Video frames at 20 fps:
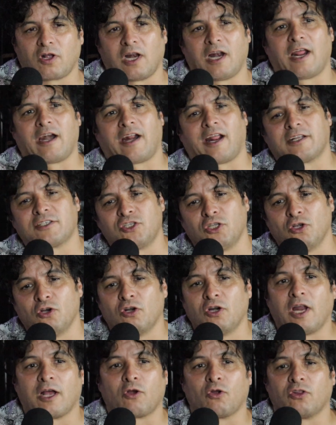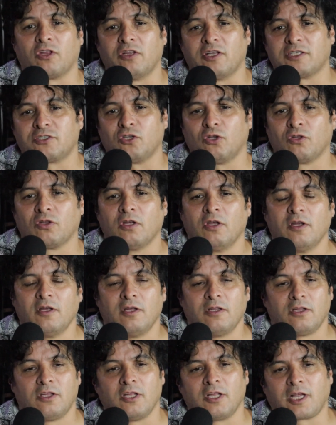que la reacción, la coordinación
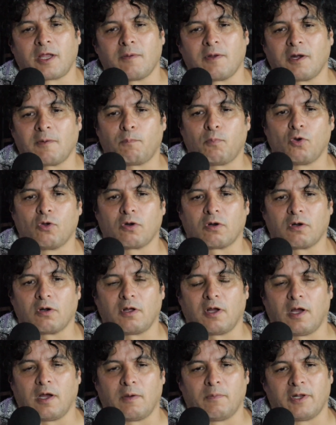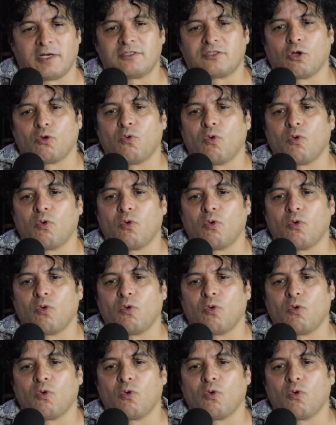tiene que ver por haber estado